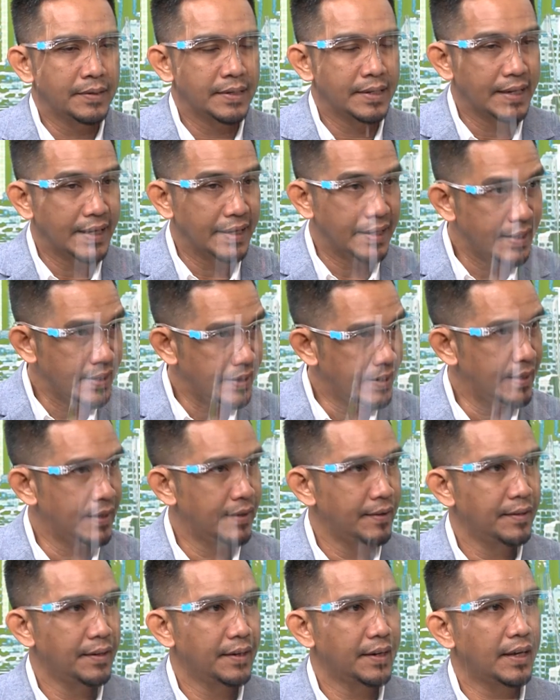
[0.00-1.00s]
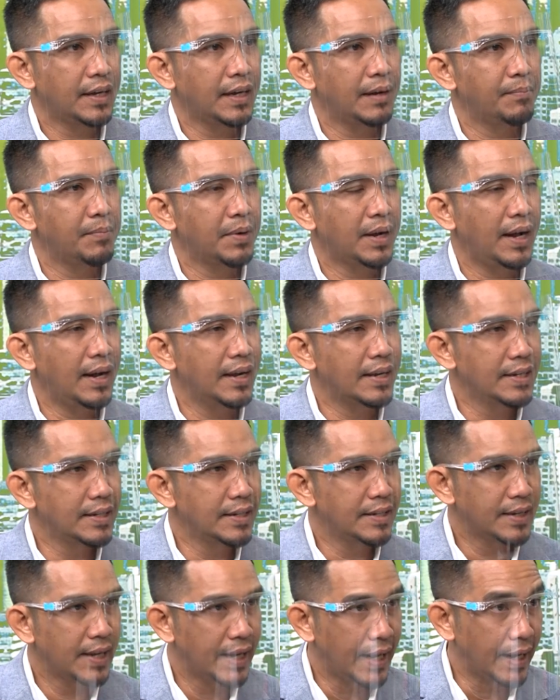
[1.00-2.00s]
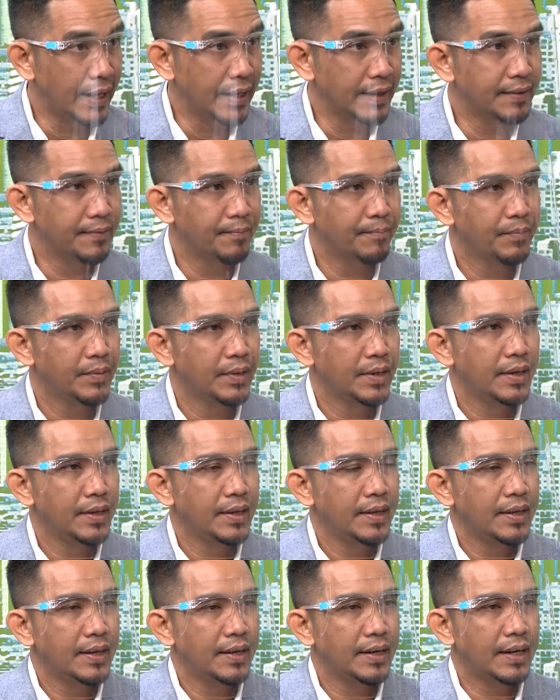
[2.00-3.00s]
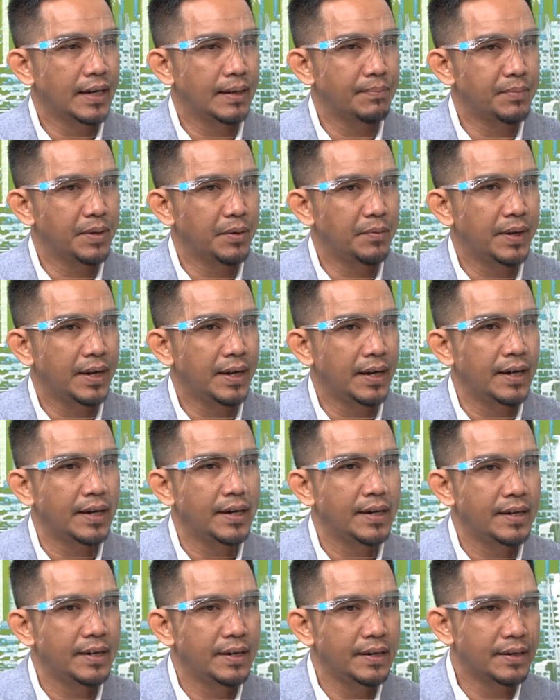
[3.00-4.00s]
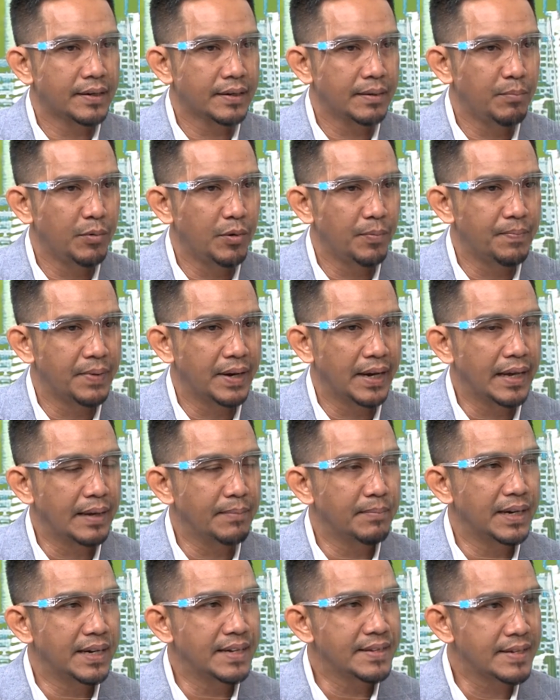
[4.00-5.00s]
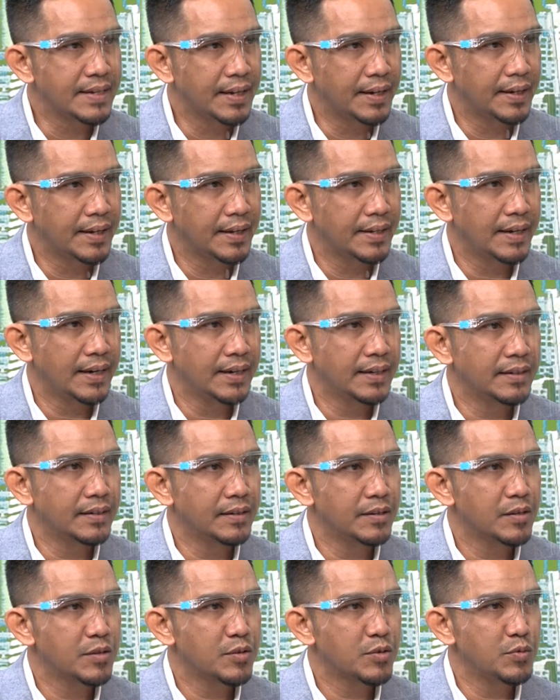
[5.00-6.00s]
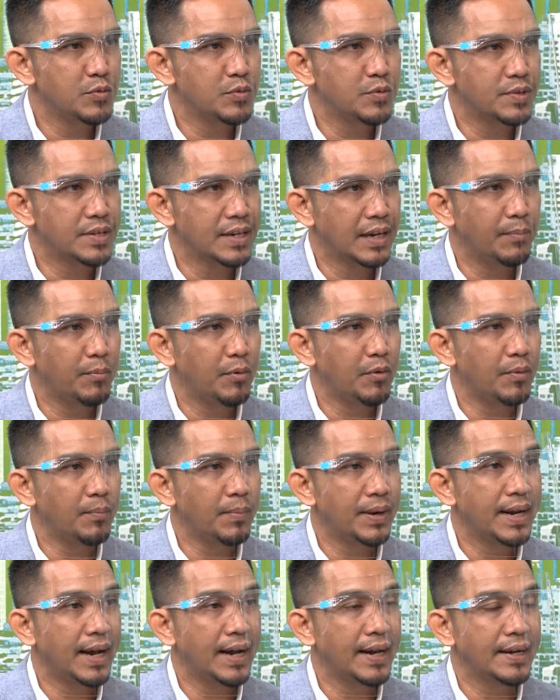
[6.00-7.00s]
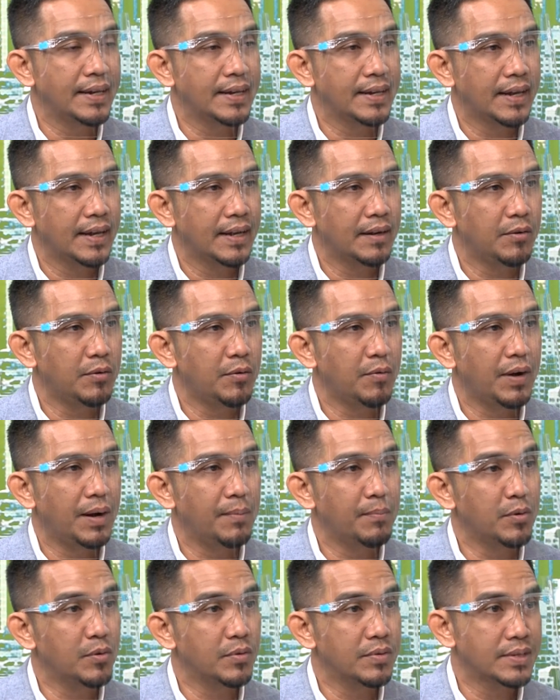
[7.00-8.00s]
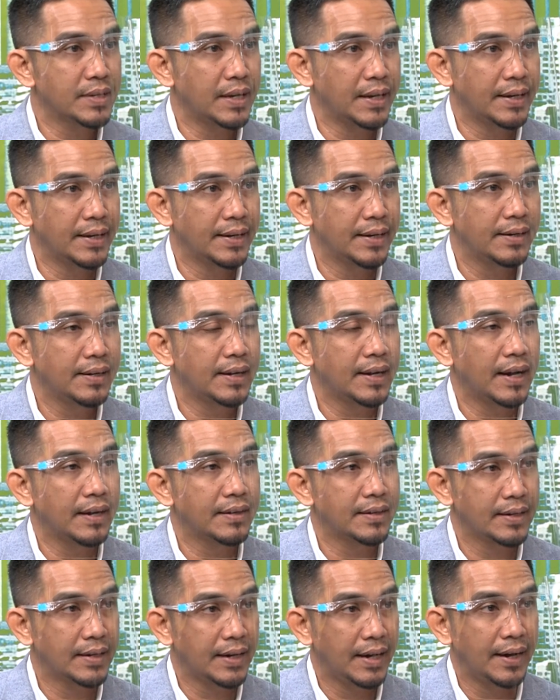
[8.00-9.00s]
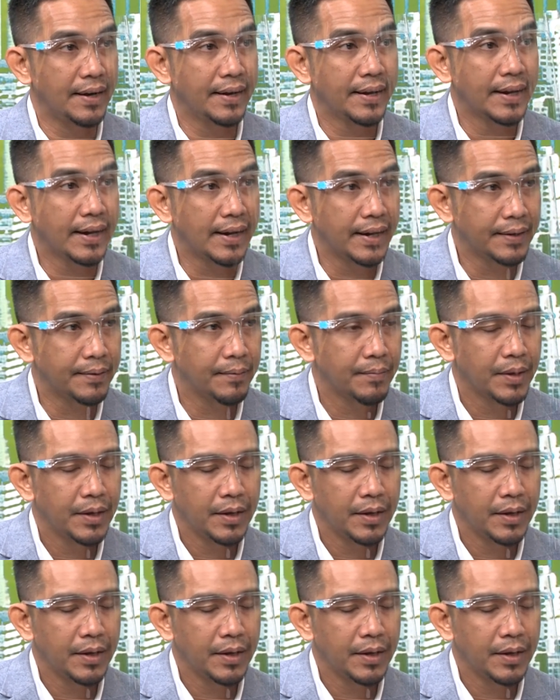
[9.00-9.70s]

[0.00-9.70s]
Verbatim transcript: เศรษฐกิจดีนะครับค่าเงินแข็งนะครับแต่ว่าระบบในมาเลเซียเนี่ยยังสู้สิงคโปร์ไม่ได้ในแง่ของความโปร่งใสในเรื่องการจัดหาแรงงาน